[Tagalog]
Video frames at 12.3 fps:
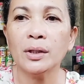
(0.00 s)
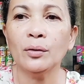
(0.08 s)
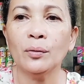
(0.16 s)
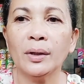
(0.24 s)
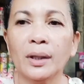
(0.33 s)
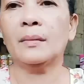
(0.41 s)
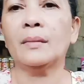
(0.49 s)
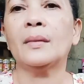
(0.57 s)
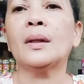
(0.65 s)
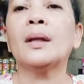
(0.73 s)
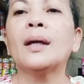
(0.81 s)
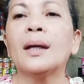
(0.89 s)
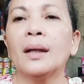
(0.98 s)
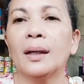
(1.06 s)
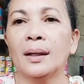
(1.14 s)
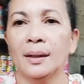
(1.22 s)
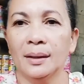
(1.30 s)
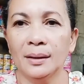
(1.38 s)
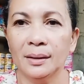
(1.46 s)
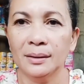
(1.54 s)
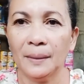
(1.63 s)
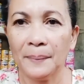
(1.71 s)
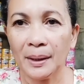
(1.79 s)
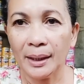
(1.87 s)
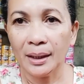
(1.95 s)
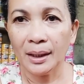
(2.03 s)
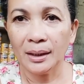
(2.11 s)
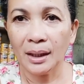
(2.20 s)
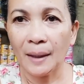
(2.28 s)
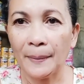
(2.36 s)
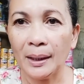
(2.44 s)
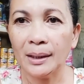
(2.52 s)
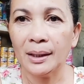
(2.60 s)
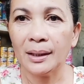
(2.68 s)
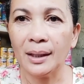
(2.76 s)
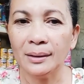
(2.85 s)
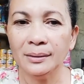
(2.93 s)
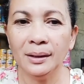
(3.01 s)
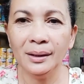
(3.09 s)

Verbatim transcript: ito eh. Napakaingay ng kapaligiran.